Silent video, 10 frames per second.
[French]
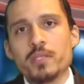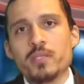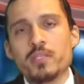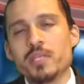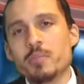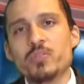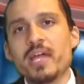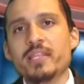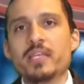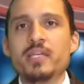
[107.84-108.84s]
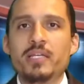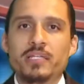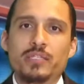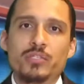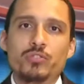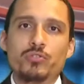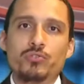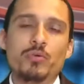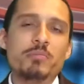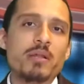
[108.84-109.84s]
début d'année
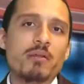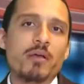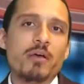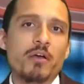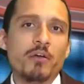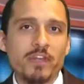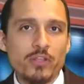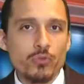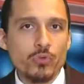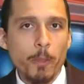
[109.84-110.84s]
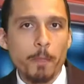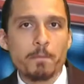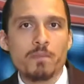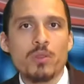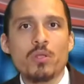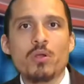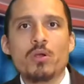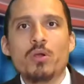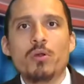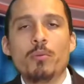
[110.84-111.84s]
2022,
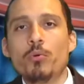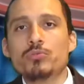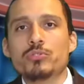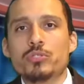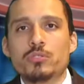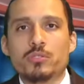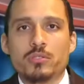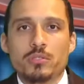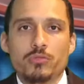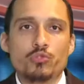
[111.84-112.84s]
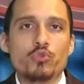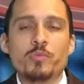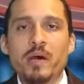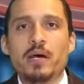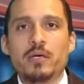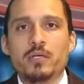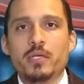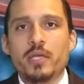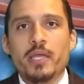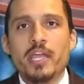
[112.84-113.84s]
le monde, de toutes parts,
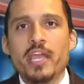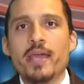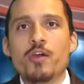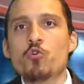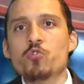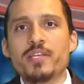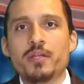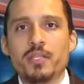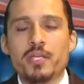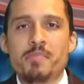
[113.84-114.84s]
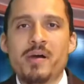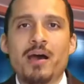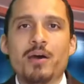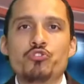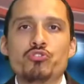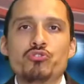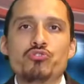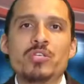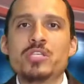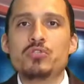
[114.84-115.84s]
est concerné par ce
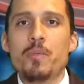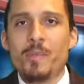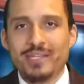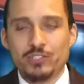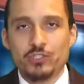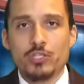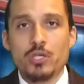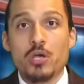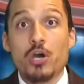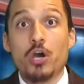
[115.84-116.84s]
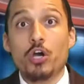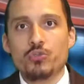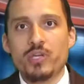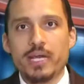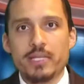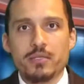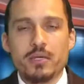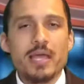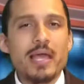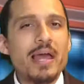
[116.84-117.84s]
qui se passe en Ukraine,
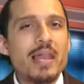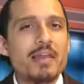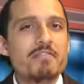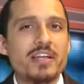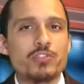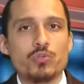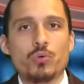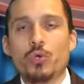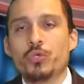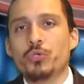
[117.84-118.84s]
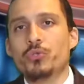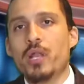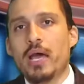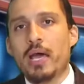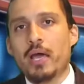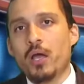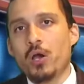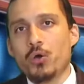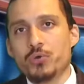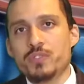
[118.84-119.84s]
l'invasion de la
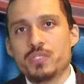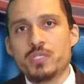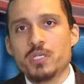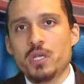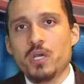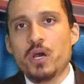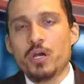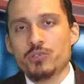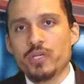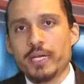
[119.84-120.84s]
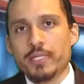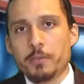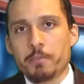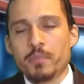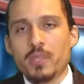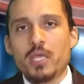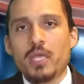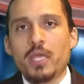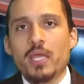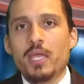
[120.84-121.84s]
Russie en Ukraine.
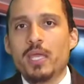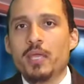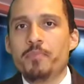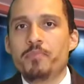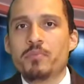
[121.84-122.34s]
Et